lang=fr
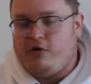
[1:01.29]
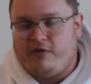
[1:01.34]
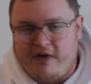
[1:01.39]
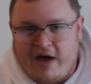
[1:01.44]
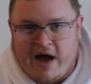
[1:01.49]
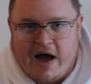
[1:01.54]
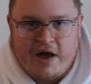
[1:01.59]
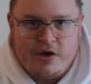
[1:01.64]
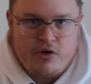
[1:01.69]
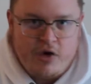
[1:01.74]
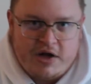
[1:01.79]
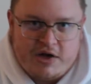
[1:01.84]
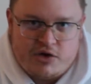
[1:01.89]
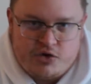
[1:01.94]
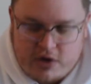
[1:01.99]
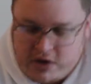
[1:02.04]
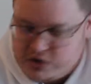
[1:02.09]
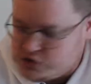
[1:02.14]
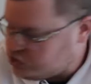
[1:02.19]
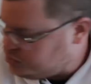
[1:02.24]
On verra, il y aura
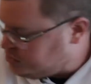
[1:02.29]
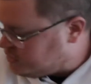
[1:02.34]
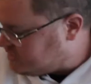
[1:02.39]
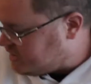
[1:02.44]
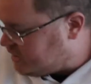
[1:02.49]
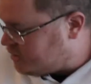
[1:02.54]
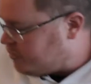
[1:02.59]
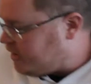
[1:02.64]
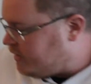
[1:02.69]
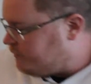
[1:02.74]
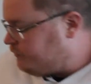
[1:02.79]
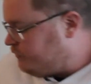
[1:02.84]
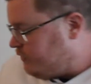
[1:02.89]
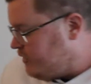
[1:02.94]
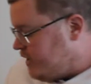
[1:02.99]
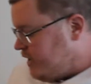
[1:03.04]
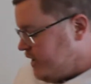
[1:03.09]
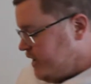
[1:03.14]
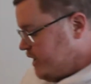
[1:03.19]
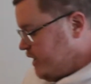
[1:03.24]
des occasions spéciales.
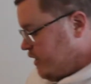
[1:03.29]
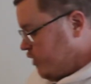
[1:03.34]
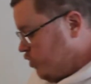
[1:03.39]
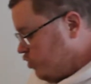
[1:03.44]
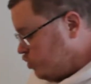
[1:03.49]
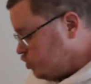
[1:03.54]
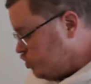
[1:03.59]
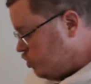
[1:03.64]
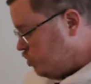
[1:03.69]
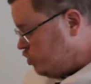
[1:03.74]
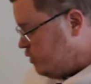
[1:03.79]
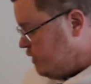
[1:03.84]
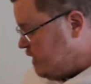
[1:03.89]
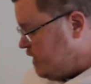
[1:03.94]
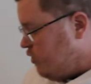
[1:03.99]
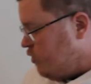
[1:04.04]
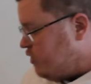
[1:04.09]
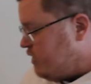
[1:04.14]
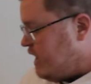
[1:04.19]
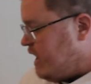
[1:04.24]
Bref,
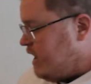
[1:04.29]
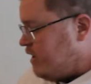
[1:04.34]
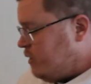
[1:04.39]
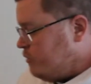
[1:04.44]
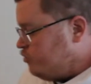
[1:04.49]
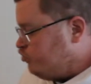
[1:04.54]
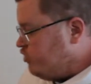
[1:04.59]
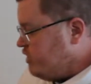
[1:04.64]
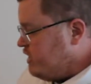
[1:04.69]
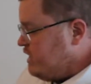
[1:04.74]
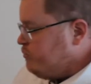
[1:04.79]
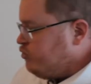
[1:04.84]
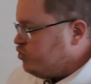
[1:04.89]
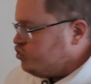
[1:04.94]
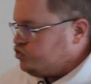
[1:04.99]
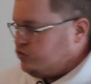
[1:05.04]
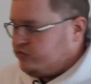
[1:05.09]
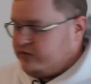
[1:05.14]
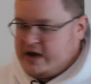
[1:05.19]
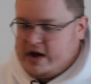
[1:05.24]
aujourd'hui, on est là, comme je vous l'ai dit,
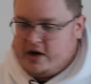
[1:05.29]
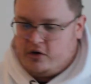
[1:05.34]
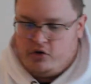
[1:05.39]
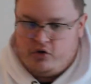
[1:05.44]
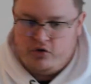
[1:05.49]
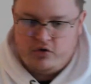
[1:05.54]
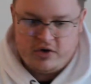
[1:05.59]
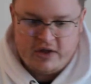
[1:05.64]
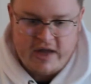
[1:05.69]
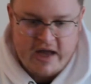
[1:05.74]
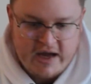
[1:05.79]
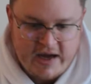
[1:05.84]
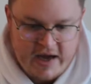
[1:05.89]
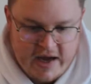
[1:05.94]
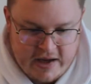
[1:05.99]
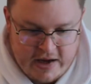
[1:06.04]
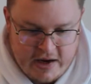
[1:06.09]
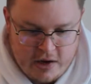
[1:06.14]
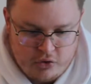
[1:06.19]
pour s'ouvrir le Darkrai.